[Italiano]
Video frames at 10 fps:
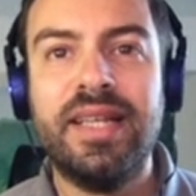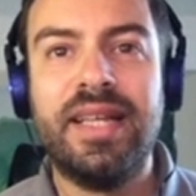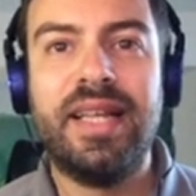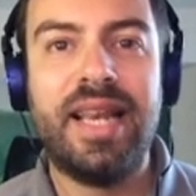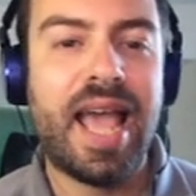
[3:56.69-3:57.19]

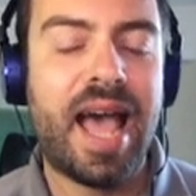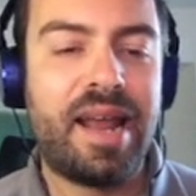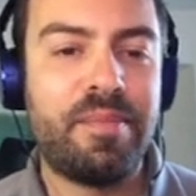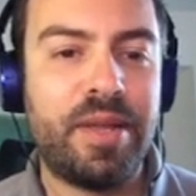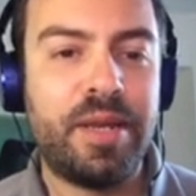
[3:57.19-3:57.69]
eh, le
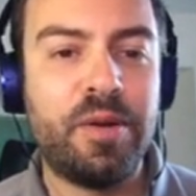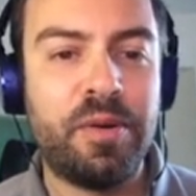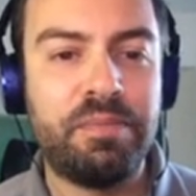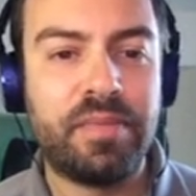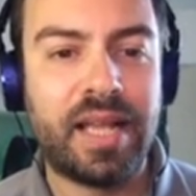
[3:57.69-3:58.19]
armi non
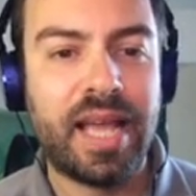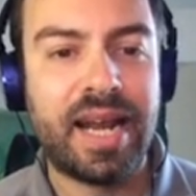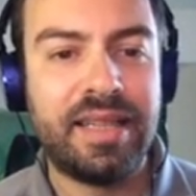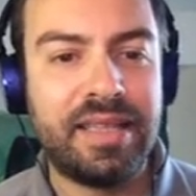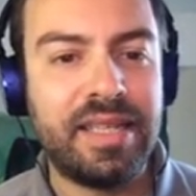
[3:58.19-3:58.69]
non
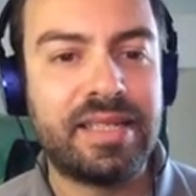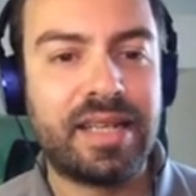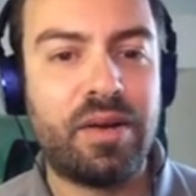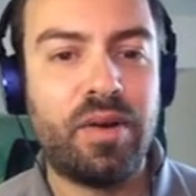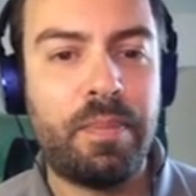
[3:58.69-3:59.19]

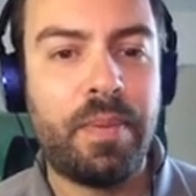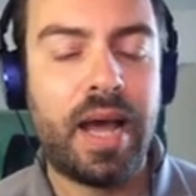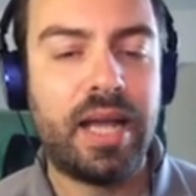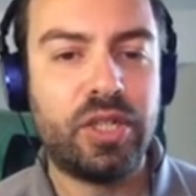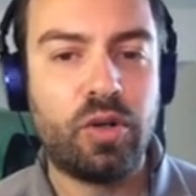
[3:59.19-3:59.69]
garantiscano la
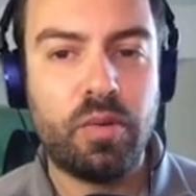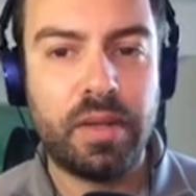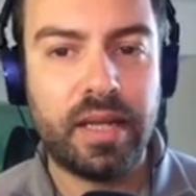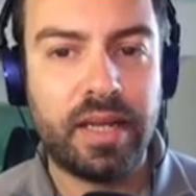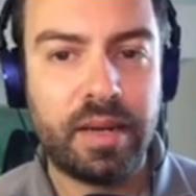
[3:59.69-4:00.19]
pace,
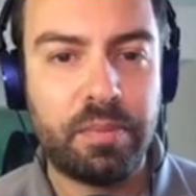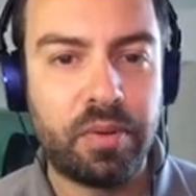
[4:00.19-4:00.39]
come eh,